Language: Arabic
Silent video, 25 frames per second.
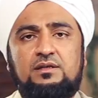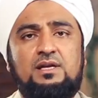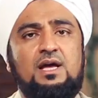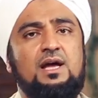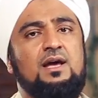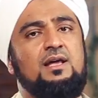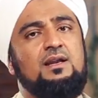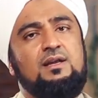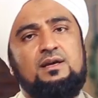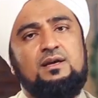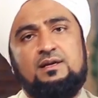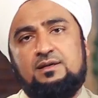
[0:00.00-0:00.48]

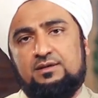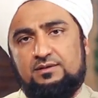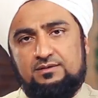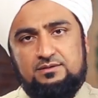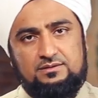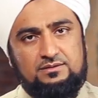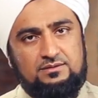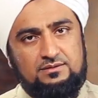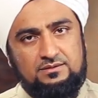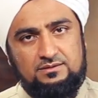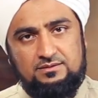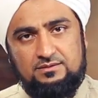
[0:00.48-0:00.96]
لا لا
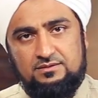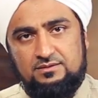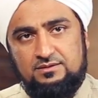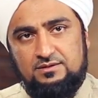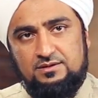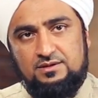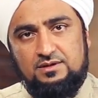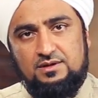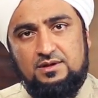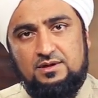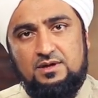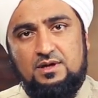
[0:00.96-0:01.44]

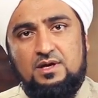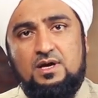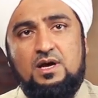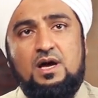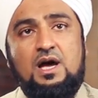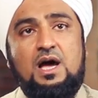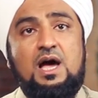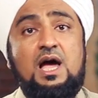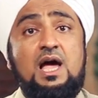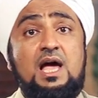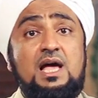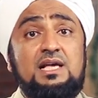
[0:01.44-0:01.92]

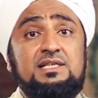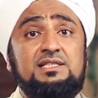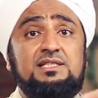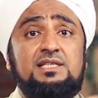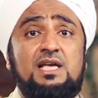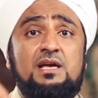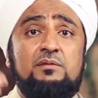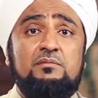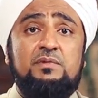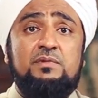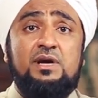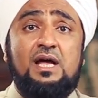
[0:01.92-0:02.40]
لا
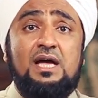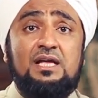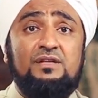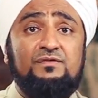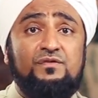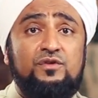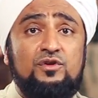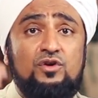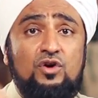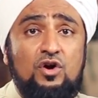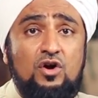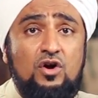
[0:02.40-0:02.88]
آسيا امرأة
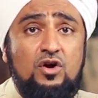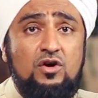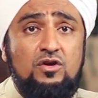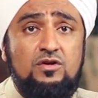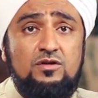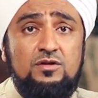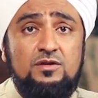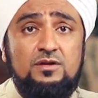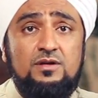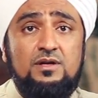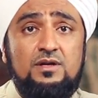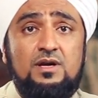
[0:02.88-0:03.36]

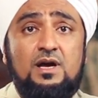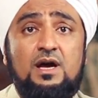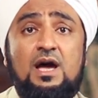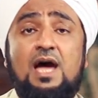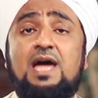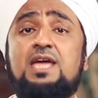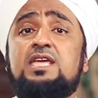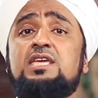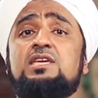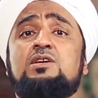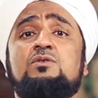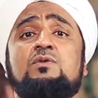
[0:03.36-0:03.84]
فرعون
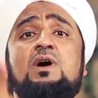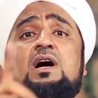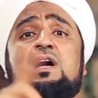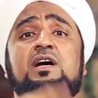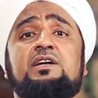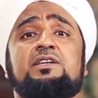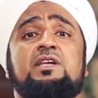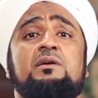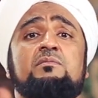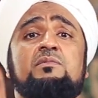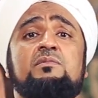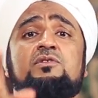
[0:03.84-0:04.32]
أي
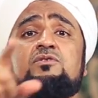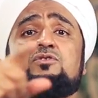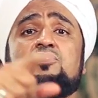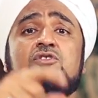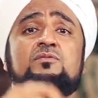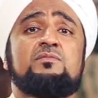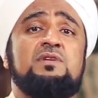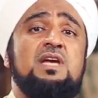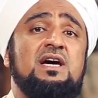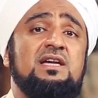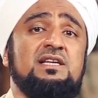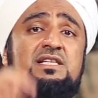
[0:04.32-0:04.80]
واحدة
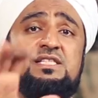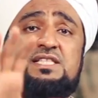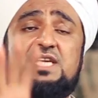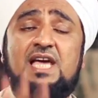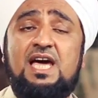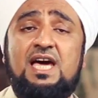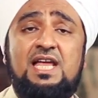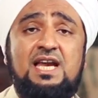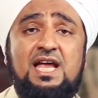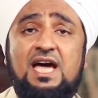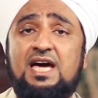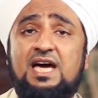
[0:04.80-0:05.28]
منكم يا
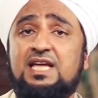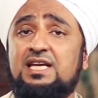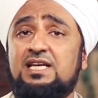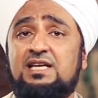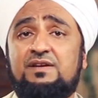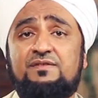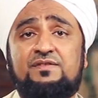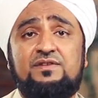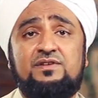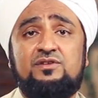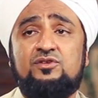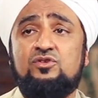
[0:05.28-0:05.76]
نساء الآن
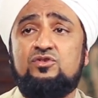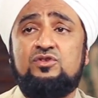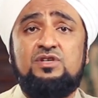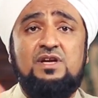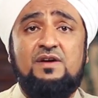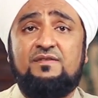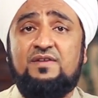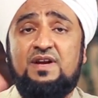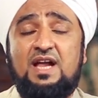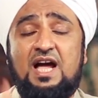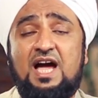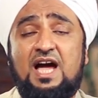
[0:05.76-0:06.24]
اللي في
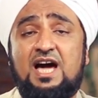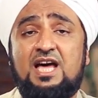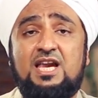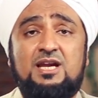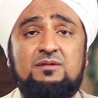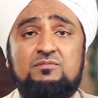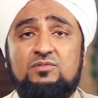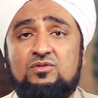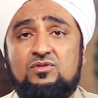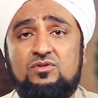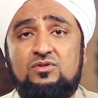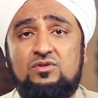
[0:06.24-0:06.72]
الدنيا في
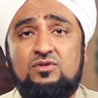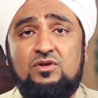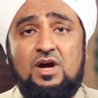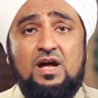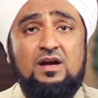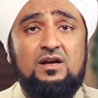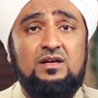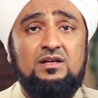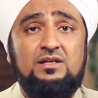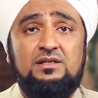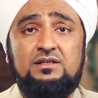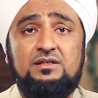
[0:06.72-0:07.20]
العالم
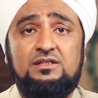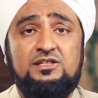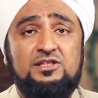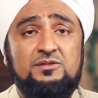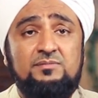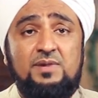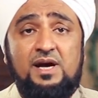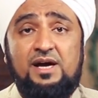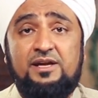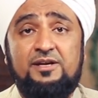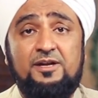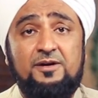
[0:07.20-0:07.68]
كلها
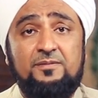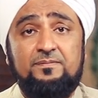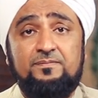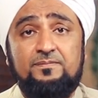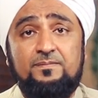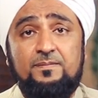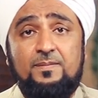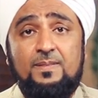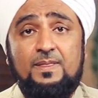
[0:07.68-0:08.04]
اسمعنا